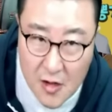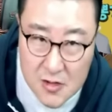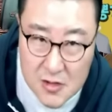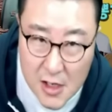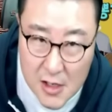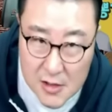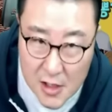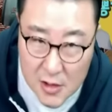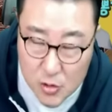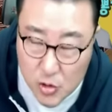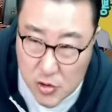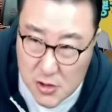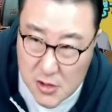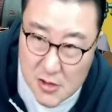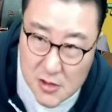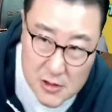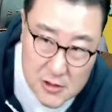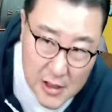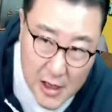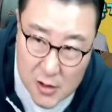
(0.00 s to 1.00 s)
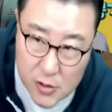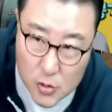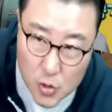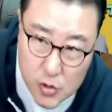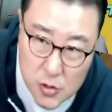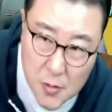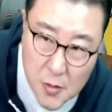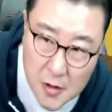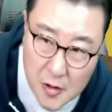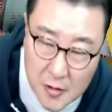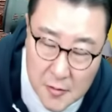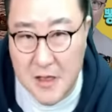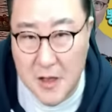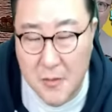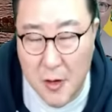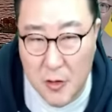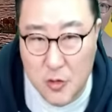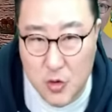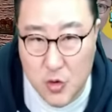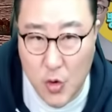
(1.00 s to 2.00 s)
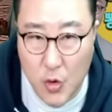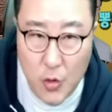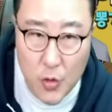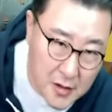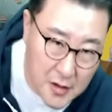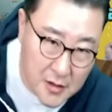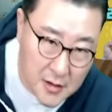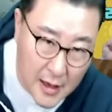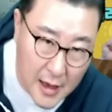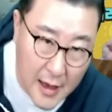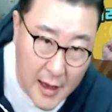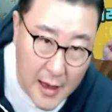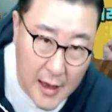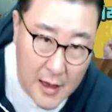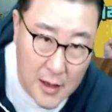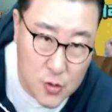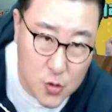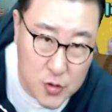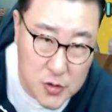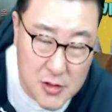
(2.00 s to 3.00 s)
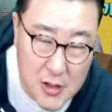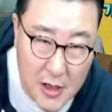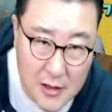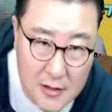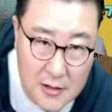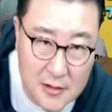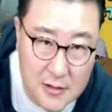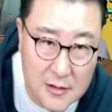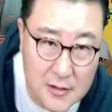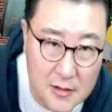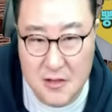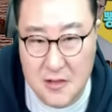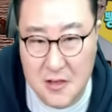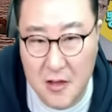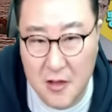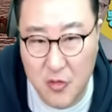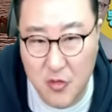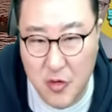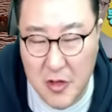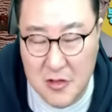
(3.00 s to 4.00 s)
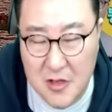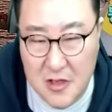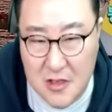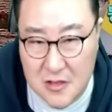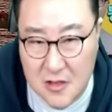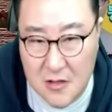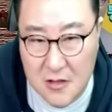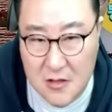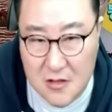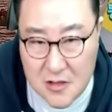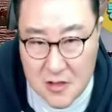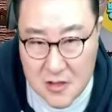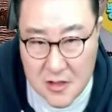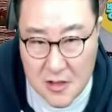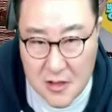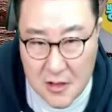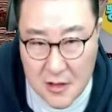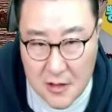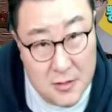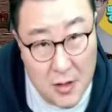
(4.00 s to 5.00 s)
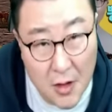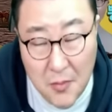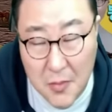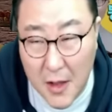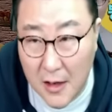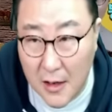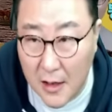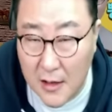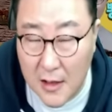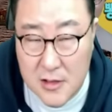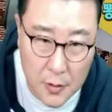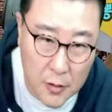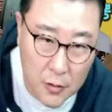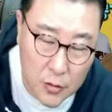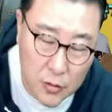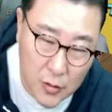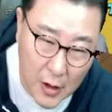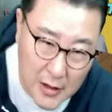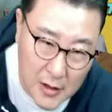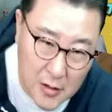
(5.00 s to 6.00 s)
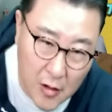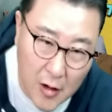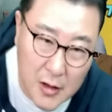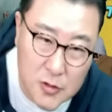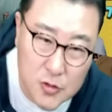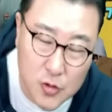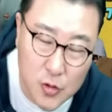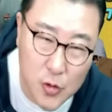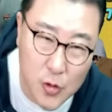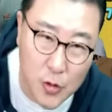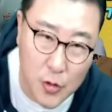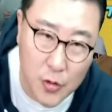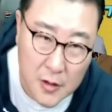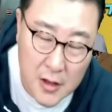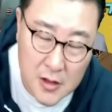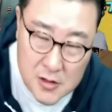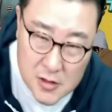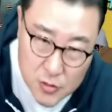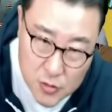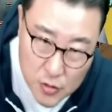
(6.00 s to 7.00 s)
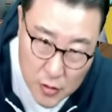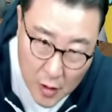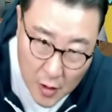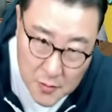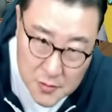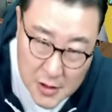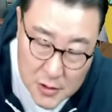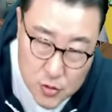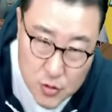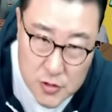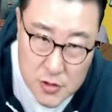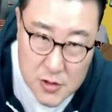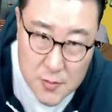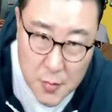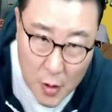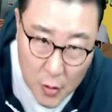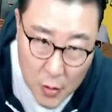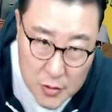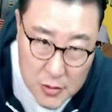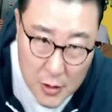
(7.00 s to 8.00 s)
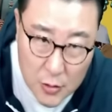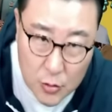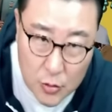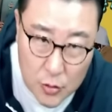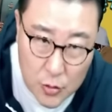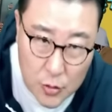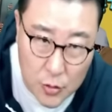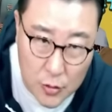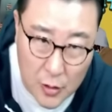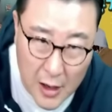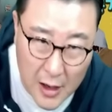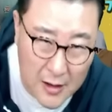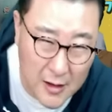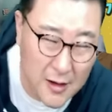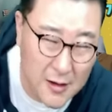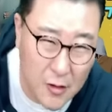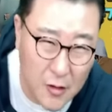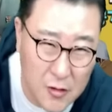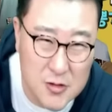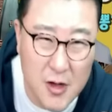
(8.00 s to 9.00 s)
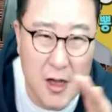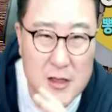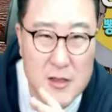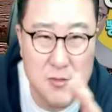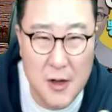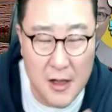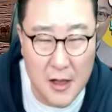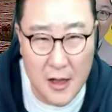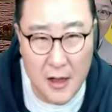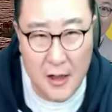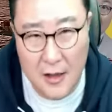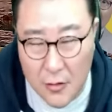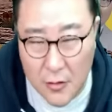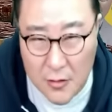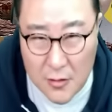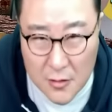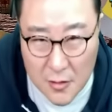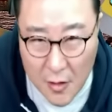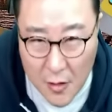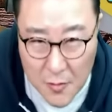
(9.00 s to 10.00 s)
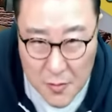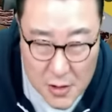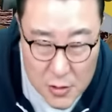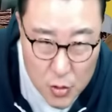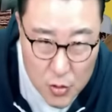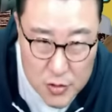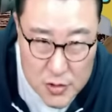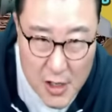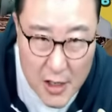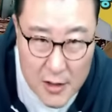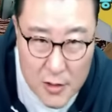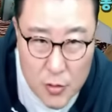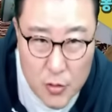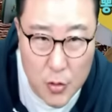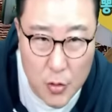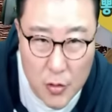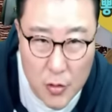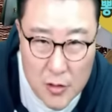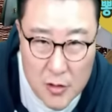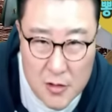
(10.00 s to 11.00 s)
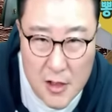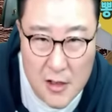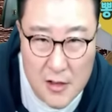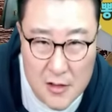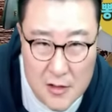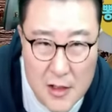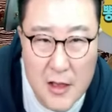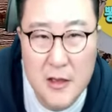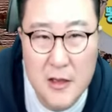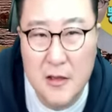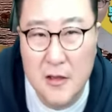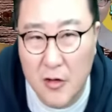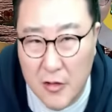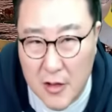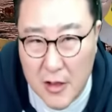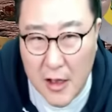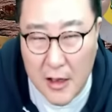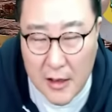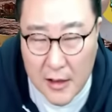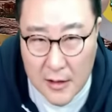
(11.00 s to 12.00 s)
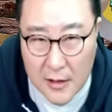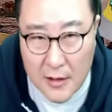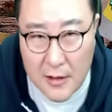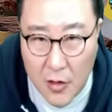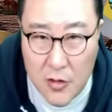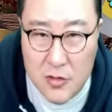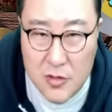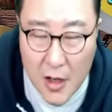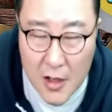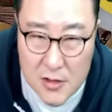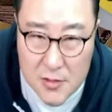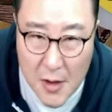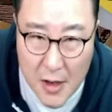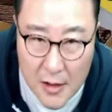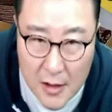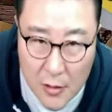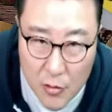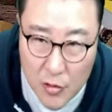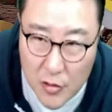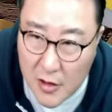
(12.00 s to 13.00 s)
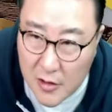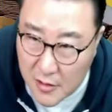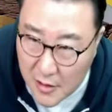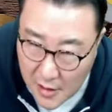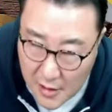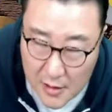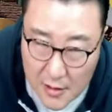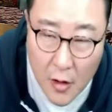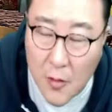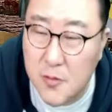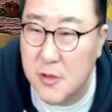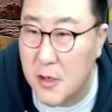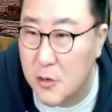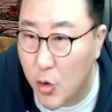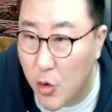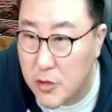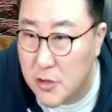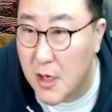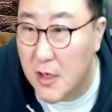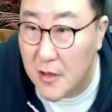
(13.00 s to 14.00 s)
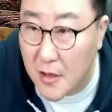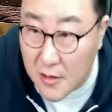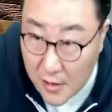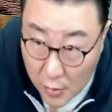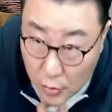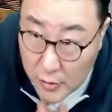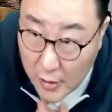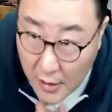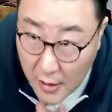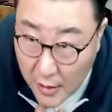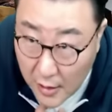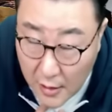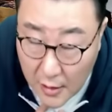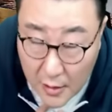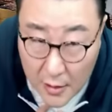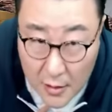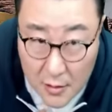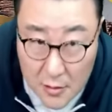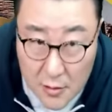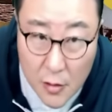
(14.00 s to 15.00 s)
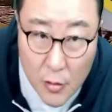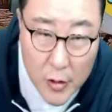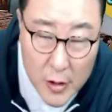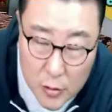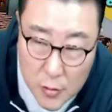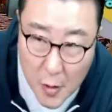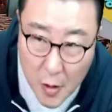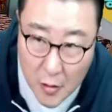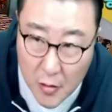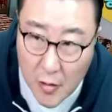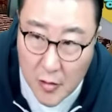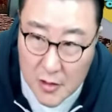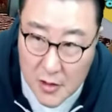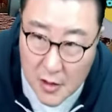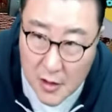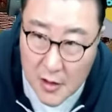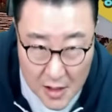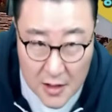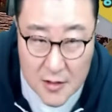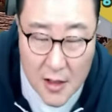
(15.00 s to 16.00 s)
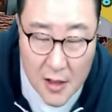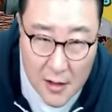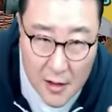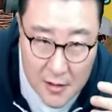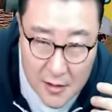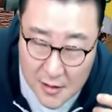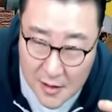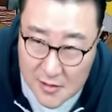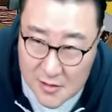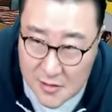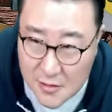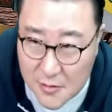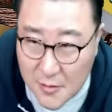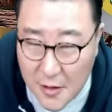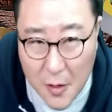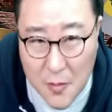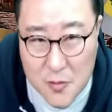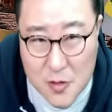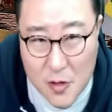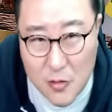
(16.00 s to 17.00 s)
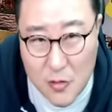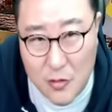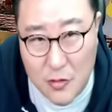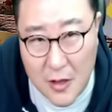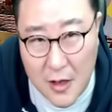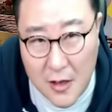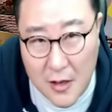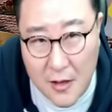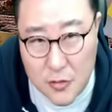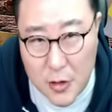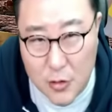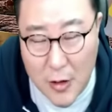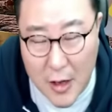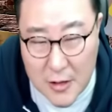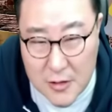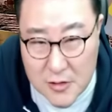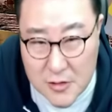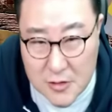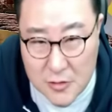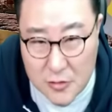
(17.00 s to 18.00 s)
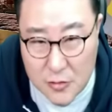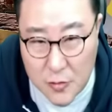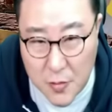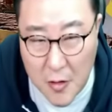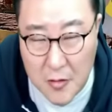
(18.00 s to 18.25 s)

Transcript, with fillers: 경찰대 출신들 다 조져버려. 이재명 쪽 애들은 다 조지라는 지령이 위에서 있었는지 썸네일 하나 별것도 아닌 거 가지고 내 친구 검사 출신 변호사도 아야 걱정하지 마야 이거는 검찰 송치 아니고 이거는 그냥 끝나는 거냐 걱정하지 말라고 그랬는데 검찰 송치가 되더라고 내가 그거 외에도 몇 건이 장난이 아니야 나 지금 법적으로 나 죄도 안 짓고